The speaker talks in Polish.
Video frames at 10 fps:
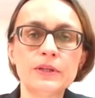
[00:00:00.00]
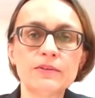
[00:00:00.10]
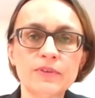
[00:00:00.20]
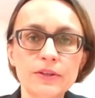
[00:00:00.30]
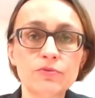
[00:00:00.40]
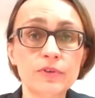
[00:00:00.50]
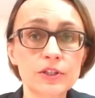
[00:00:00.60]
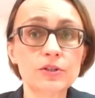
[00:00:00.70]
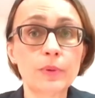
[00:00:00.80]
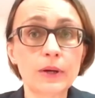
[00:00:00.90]
pilnowaniu
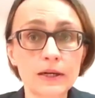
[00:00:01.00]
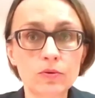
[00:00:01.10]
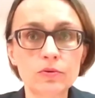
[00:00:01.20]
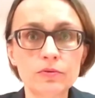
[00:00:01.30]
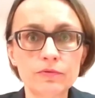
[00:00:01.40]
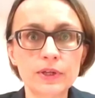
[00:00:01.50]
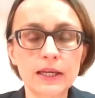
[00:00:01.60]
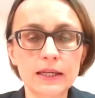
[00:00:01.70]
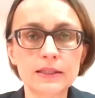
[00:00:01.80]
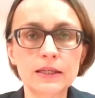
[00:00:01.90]
wejść do parku w
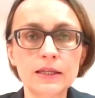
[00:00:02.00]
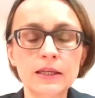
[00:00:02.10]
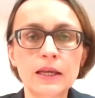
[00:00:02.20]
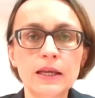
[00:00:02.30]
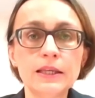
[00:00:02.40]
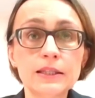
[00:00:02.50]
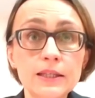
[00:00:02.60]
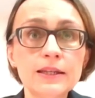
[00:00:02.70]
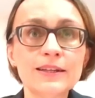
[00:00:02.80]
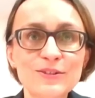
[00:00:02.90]
weekendy,
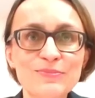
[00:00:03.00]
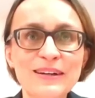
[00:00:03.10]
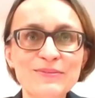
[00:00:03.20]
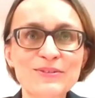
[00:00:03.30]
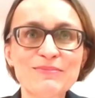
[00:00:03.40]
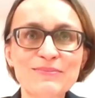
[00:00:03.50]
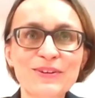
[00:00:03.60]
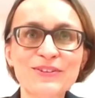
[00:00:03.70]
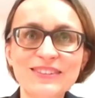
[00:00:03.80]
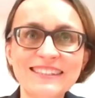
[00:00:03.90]
Jedyne, co mam, to mam
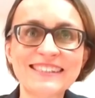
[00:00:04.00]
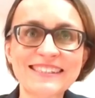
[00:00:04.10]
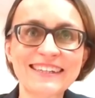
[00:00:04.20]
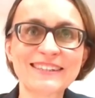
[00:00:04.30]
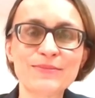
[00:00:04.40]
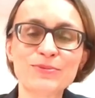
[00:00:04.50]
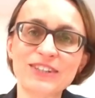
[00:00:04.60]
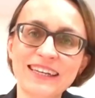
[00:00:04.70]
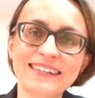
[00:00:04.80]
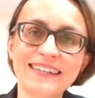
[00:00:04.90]
ochotnicze straże
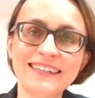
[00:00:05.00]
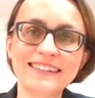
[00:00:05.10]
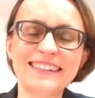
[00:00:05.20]
pożarne,